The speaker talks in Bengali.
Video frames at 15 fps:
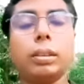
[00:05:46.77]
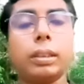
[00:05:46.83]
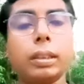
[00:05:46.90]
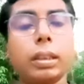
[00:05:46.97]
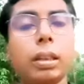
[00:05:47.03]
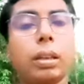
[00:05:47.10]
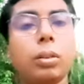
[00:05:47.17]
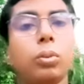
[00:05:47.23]

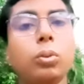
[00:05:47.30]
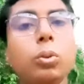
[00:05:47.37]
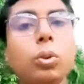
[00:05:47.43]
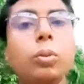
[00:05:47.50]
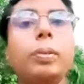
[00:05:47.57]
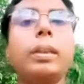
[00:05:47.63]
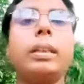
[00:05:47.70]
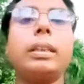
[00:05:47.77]
যেটা
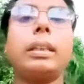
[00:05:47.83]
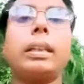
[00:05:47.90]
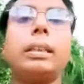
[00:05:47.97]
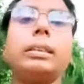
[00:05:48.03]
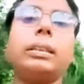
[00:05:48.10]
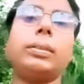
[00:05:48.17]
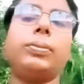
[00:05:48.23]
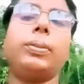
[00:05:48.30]
উলুবেরিয়ায়
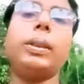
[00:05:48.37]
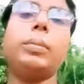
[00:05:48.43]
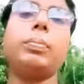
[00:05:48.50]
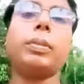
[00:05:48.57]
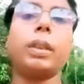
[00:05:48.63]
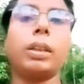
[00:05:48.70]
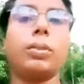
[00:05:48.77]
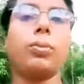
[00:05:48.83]
যে
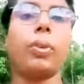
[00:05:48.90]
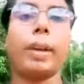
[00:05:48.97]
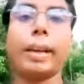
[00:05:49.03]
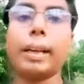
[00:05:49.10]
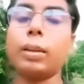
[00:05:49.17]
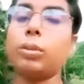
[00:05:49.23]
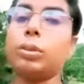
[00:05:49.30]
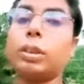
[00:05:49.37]
ফ্লিপকার্ট
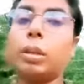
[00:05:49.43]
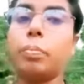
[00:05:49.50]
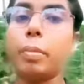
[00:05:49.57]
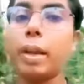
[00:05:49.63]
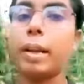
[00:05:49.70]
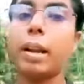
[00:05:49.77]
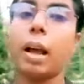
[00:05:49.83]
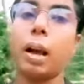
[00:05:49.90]
ওয়্যার হাউসের
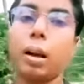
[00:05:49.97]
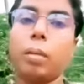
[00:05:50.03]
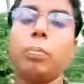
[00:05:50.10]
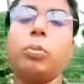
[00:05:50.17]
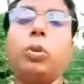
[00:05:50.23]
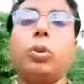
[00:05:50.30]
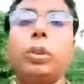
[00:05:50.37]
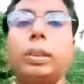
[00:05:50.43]
মেন হাব
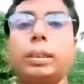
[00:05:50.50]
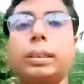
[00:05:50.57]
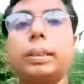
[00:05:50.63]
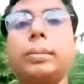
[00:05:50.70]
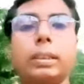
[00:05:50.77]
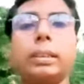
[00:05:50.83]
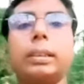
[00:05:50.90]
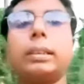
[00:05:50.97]
রয়েছে
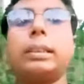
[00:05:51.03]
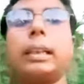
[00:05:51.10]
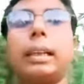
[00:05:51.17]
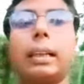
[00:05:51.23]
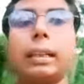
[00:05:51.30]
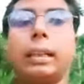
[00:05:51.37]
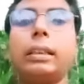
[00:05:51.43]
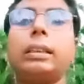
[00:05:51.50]

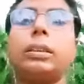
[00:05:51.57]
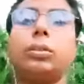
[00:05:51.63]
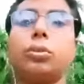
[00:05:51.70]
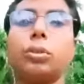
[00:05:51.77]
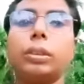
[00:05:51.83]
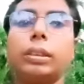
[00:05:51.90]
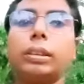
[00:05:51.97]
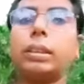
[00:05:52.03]
সেখানেই
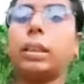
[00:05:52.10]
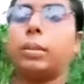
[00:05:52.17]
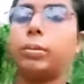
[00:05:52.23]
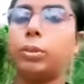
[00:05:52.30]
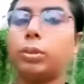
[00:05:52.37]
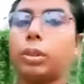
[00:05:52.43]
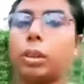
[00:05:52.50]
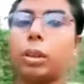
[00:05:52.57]
কিন্তু
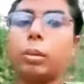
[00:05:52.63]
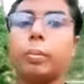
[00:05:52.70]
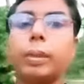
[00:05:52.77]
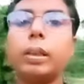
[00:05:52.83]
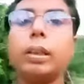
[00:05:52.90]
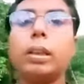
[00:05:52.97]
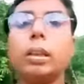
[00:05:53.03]
ইন্টারভিউটা হবে